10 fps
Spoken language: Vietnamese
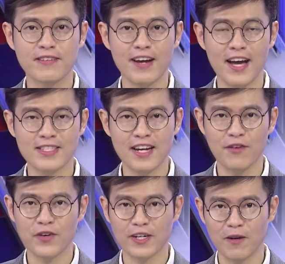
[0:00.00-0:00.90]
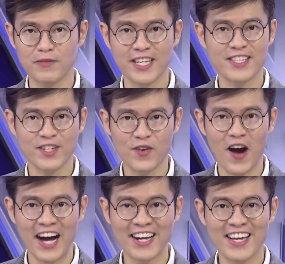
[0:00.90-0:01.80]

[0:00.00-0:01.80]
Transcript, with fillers: lệ sẽ là phần thông tin chứng khoán.